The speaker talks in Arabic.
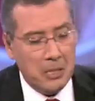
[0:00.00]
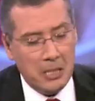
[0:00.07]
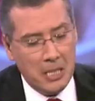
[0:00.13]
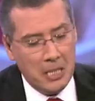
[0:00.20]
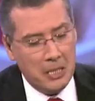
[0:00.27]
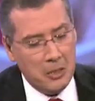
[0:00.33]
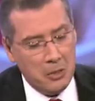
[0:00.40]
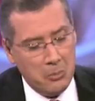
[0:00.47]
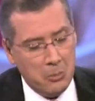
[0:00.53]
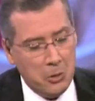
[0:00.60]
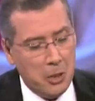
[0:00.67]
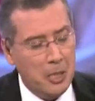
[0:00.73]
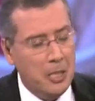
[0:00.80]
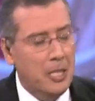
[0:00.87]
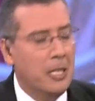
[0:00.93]
ما صارش
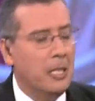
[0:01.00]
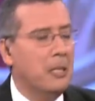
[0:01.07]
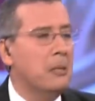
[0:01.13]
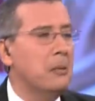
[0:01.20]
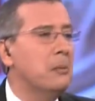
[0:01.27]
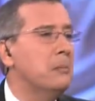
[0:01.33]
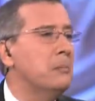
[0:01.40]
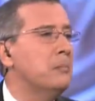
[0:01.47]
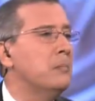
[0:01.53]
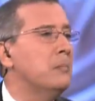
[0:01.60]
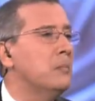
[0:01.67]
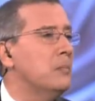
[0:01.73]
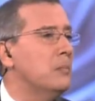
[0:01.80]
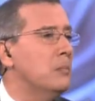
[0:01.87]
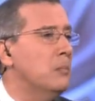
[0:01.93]
مش هذايا
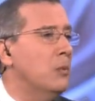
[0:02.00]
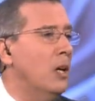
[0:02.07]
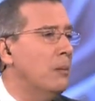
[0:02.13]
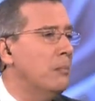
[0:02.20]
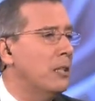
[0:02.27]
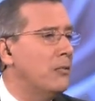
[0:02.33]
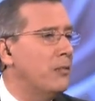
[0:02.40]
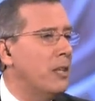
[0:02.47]
محمد